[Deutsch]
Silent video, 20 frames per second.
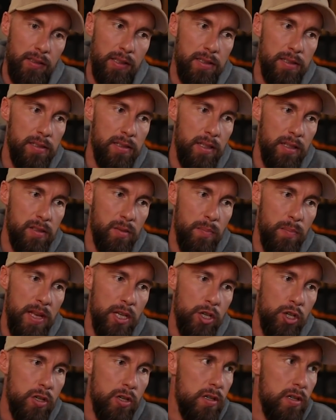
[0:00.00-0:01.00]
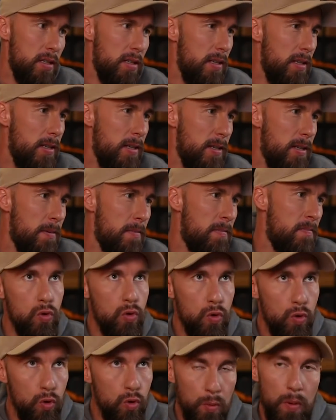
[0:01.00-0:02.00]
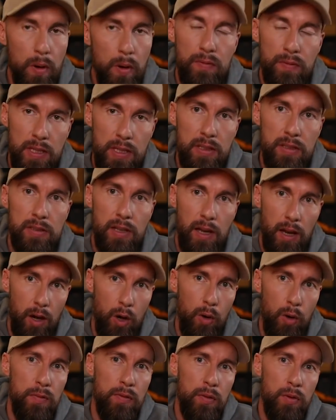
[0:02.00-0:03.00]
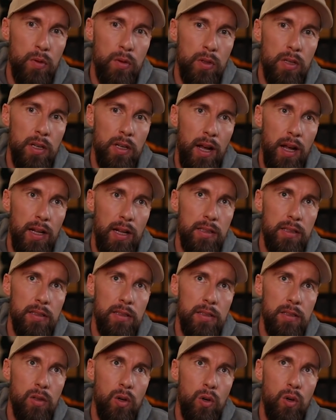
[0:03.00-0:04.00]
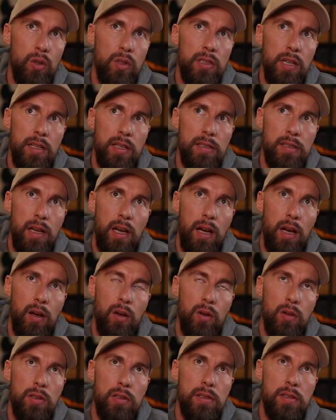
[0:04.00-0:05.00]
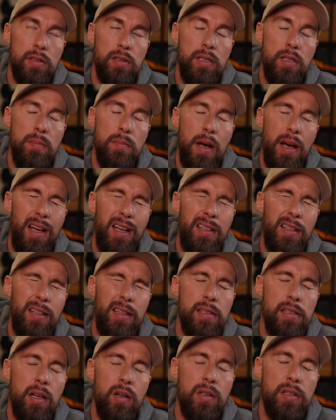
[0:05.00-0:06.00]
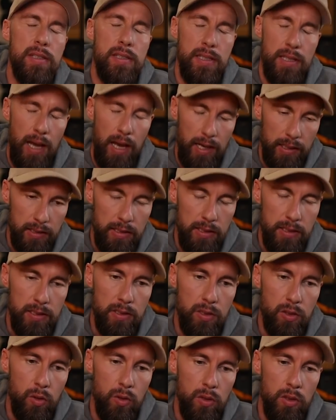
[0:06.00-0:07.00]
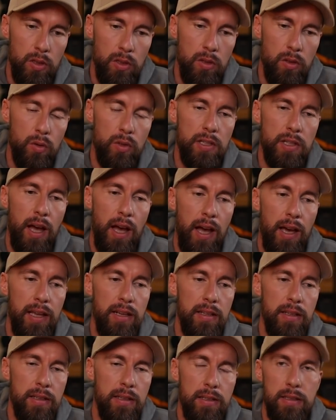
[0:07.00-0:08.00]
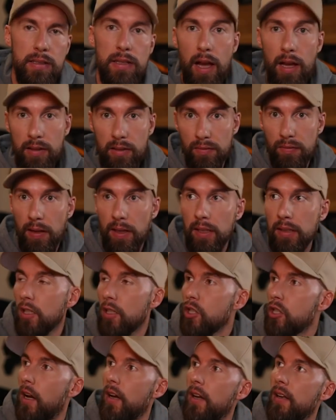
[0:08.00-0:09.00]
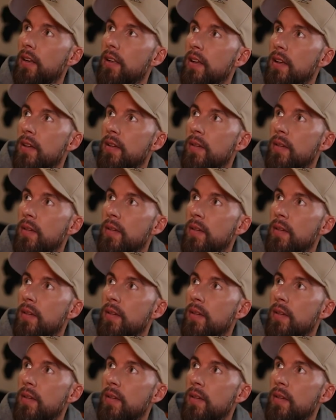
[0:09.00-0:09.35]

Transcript: Das sind also Menschen, die überwiegend Raubvögel halten und das aus, die machen das aus jagdlichen Gründen und der eine hat einen Falknerschein,